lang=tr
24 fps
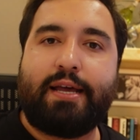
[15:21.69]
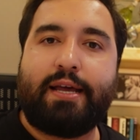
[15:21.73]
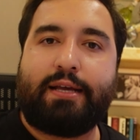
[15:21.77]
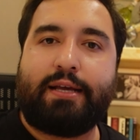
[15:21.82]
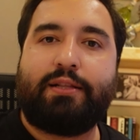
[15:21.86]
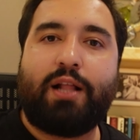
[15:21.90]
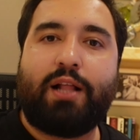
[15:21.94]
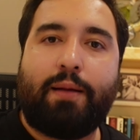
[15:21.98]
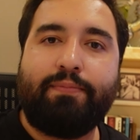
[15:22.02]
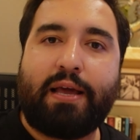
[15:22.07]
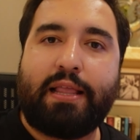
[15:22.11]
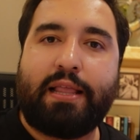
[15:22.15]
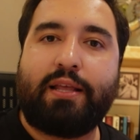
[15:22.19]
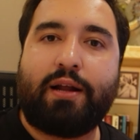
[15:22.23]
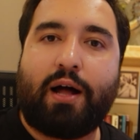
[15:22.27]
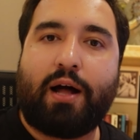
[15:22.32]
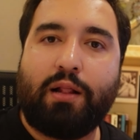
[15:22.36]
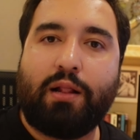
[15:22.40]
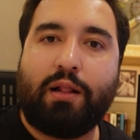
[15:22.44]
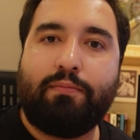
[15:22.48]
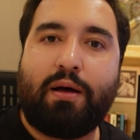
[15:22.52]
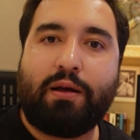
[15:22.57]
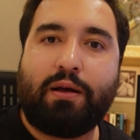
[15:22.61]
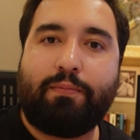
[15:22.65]
reklam geliri
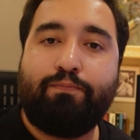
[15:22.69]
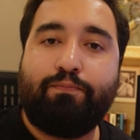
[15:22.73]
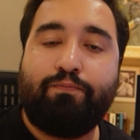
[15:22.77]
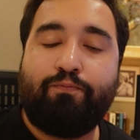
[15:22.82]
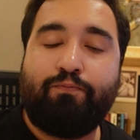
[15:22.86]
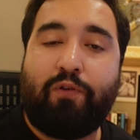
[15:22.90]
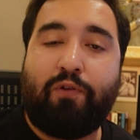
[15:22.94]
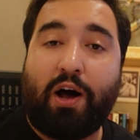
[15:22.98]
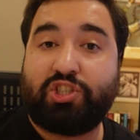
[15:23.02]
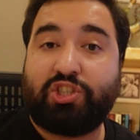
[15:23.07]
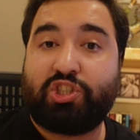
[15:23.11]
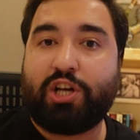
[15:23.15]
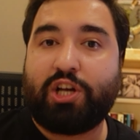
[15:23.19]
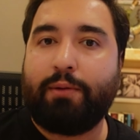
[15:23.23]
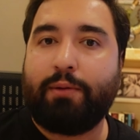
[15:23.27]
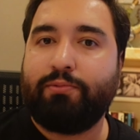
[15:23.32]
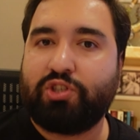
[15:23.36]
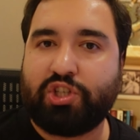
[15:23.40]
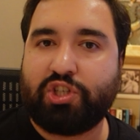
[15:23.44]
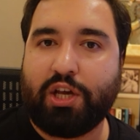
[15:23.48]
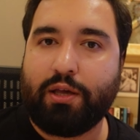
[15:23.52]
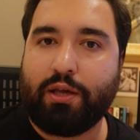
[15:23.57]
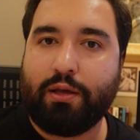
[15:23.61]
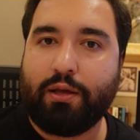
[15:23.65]
almak başka bir
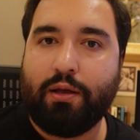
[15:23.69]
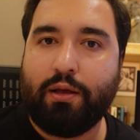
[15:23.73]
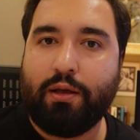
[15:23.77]
şey.